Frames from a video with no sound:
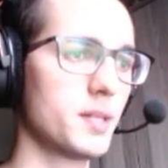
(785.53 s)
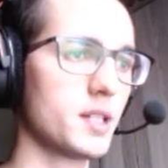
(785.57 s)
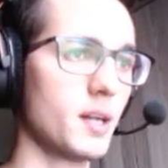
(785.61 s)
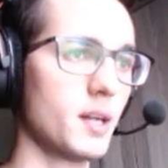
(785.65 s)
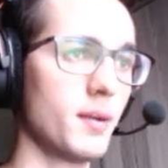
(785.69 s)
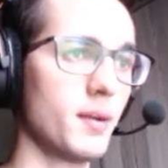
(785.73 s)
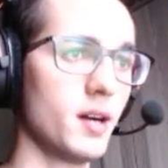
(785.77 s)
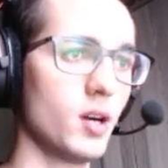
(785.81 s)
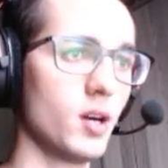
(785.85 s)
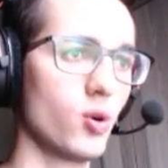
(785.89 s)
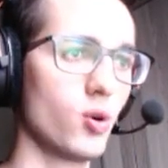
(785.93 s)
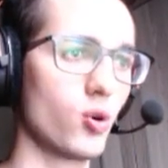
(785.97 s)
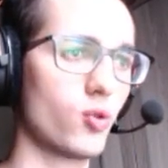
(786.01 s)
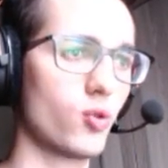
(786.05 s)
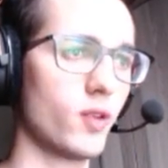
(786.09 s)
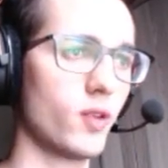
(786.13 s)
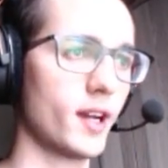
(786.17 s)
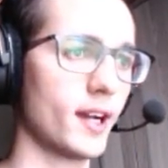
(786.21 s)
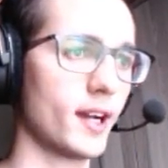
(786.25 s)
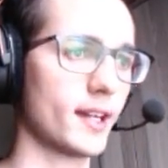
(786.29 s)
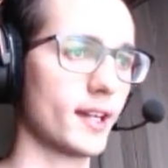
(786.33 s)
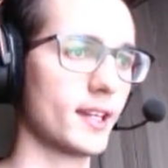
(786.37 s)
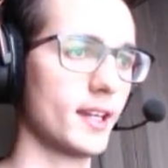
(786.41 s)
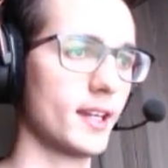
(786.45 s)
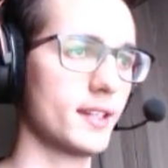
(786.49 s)
ama AUG var
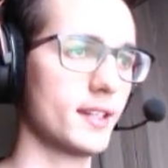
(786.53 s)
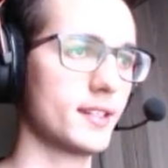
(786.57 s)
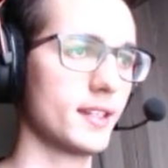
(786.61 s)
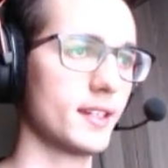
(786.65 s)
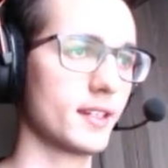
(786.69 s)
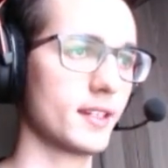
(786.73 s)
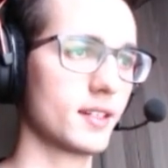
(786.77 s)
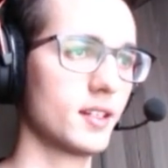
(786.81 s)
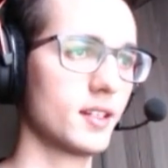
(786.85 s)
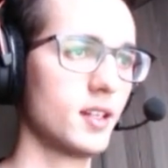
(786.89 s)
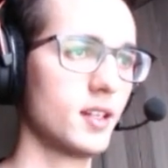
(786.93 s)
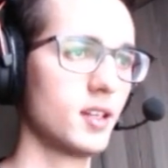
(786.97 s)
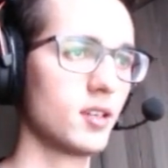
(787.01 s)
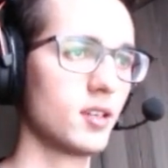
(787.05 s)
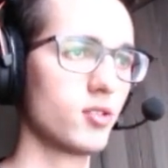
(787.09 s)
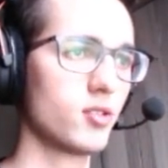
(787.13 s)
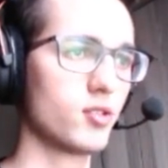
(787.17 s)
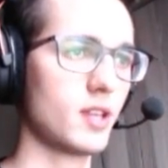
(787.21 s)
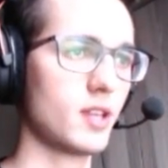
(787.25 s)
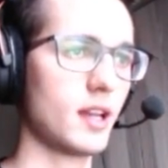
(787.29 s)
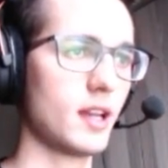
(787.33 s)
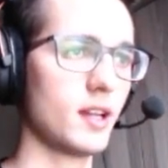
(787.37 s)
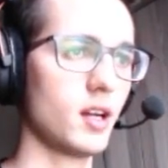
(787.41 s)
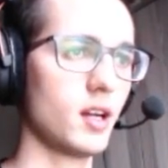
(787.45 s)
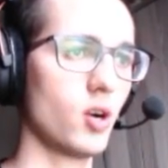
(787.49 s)
arkadaşlar.
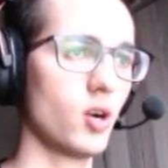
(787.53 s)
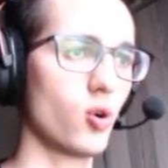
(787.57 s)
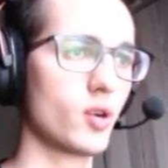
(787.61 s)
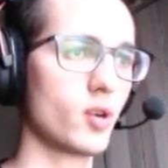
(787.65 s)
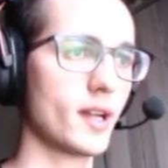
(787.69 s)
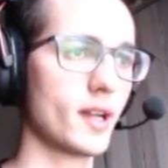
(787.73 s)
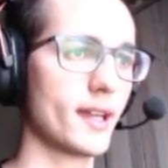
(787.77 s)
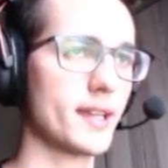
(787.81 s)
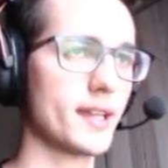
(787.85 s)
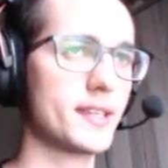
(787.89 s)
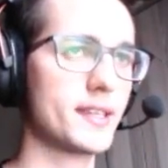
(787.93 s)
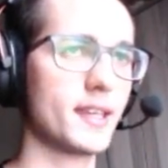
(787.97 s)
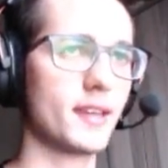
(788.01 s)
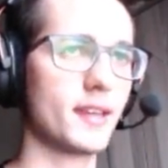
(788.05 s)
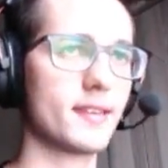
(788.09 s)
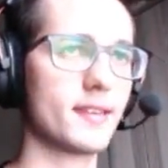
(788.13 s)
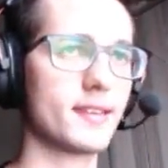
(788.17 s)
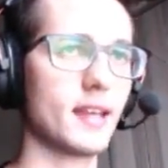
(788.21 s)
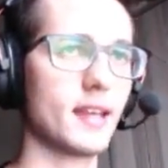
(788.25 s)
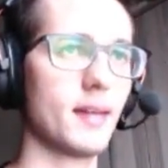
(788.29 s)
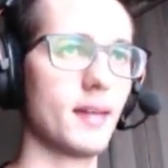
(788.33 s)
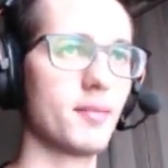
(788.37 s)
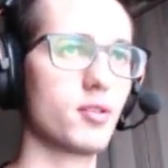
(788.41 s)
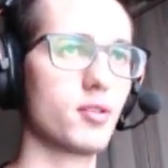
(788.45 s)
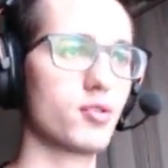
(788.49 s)
Güzel. AUG'a geçeriz
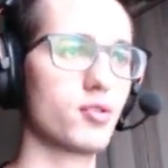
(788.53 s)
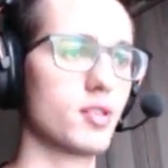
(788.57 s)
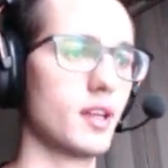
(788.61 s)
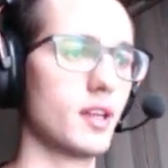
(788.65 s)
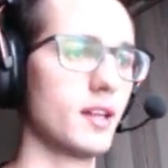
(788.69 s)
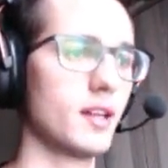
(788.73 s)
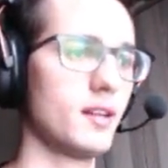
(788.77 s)
abi. Güzel.